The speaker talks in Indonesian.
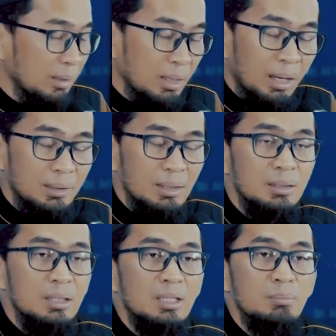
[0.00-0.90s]

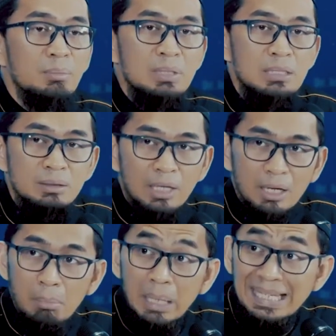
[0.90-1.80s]
Kadang-kadang kita
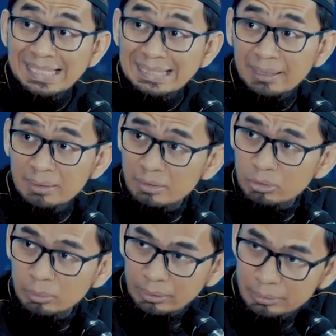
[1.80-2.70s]
meminta, menginginkan
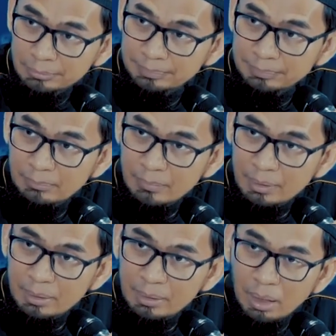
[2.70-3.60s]
sesuatu,
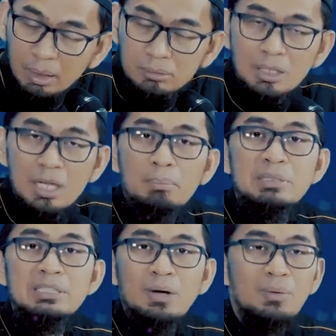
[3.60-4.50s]
Allah
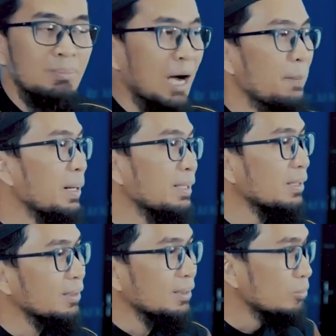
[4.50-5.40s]
menjawab apa
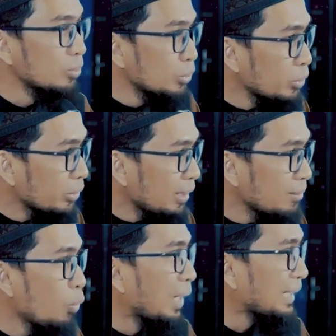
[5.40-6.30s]
yang kita
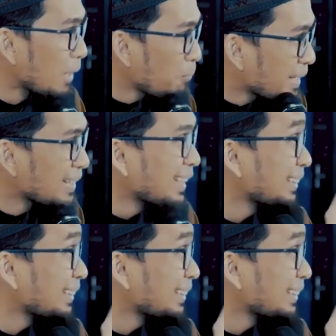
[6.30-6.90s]
butuhkan, bukan apa